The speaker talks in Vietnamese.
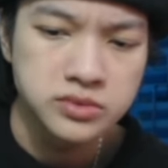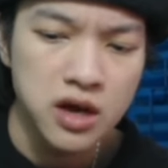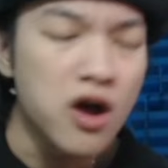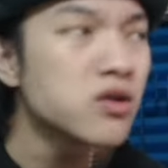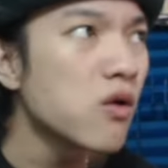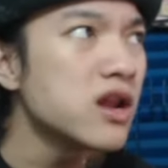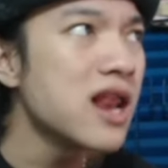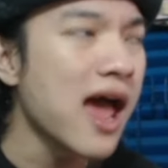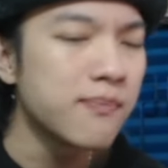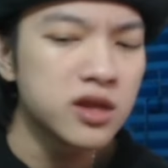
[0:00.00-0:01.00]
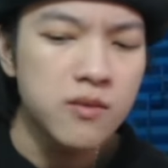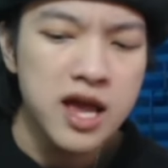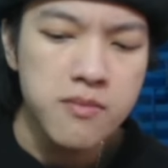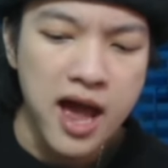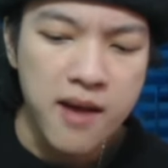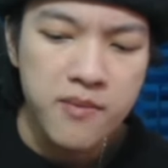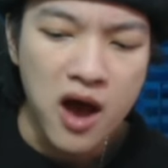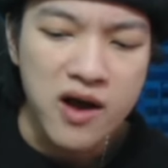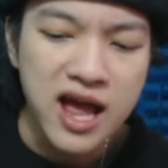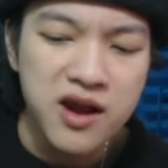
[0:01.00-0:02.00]
Ở đó tôi có đi làm nên tôi biết mà.
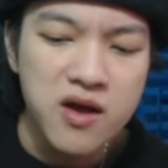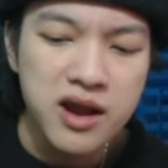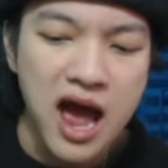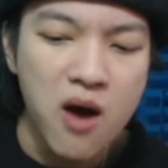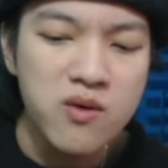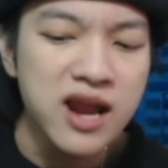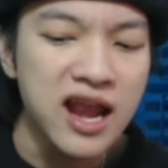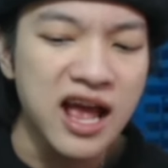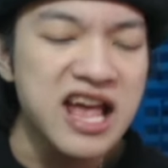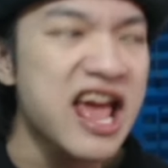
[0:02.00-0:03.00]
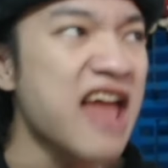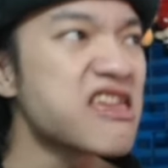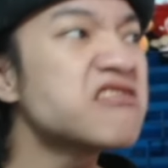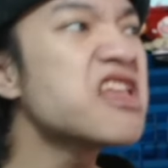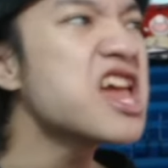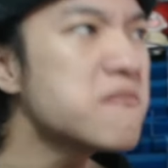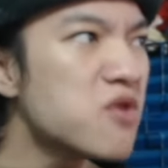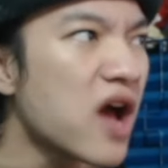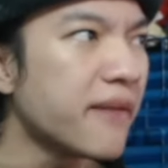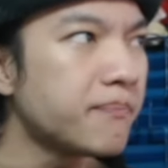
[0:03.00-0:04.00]
Hỏi ra nói đâu cái này là cái gà trái tim
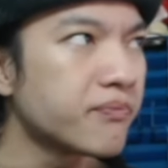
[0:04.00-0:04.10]
đúng không anh,